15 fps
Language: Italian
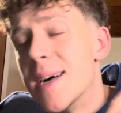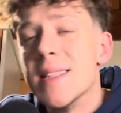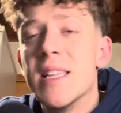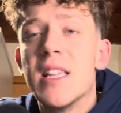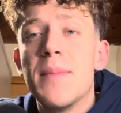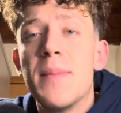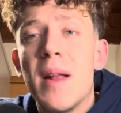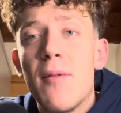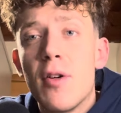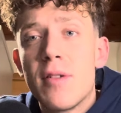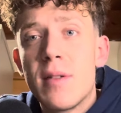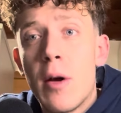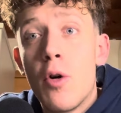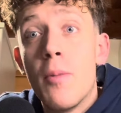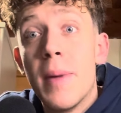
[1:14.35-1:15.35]
ditemi la
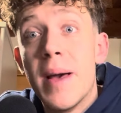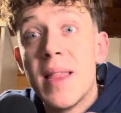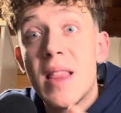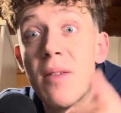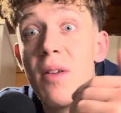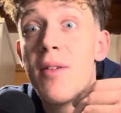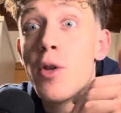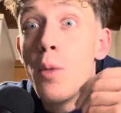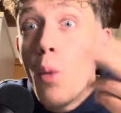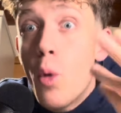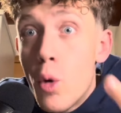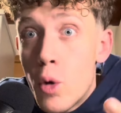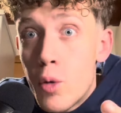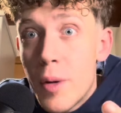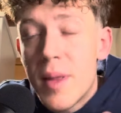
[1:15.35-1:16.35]
vostra nei commenti, vi vedo
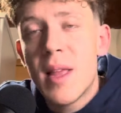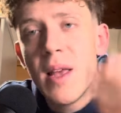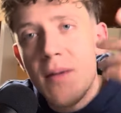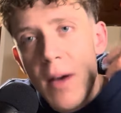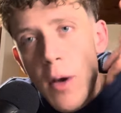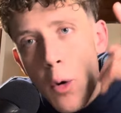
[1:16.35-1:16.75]
molto attivi,